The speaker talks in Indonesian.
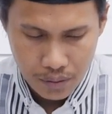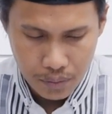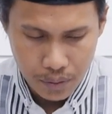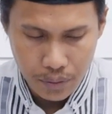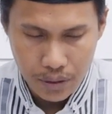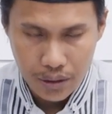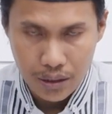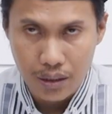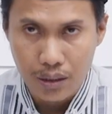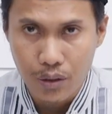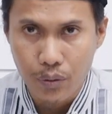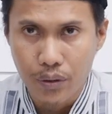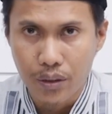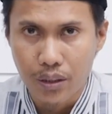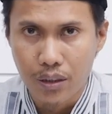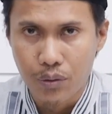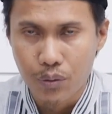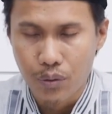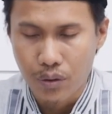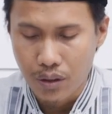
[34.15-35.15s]
Pemirsa
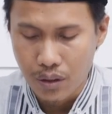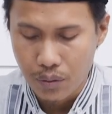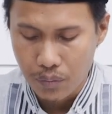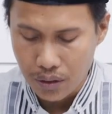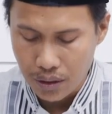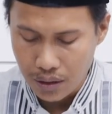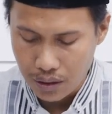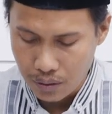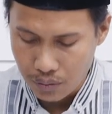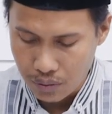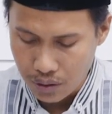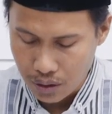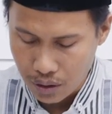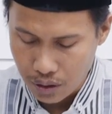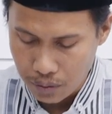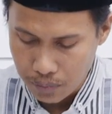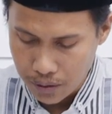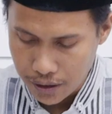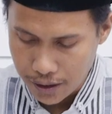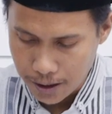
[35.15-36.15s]
UITD rahimani wa
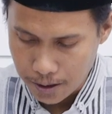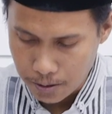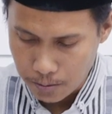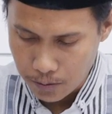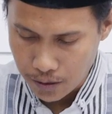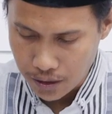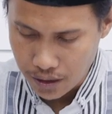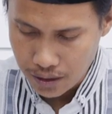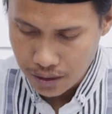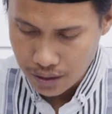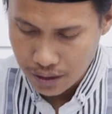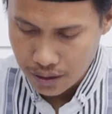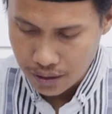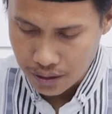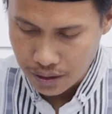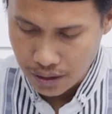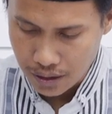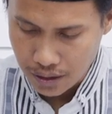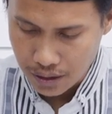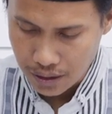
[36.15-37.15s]
Rahimahullah
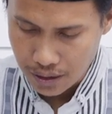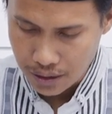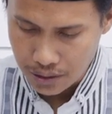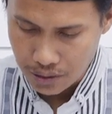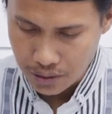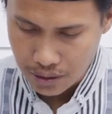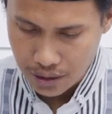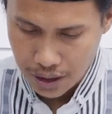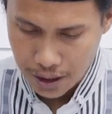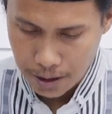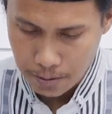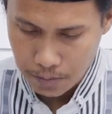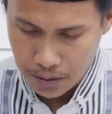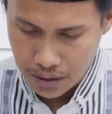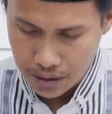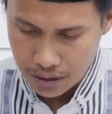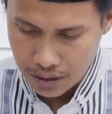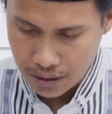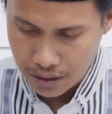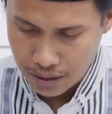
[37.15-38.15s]
kita lanjutkan
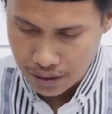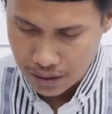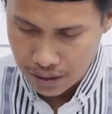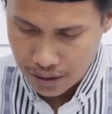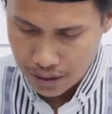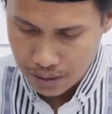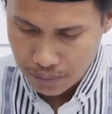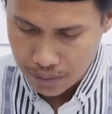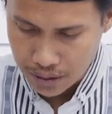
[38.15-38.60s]
pelajaran kita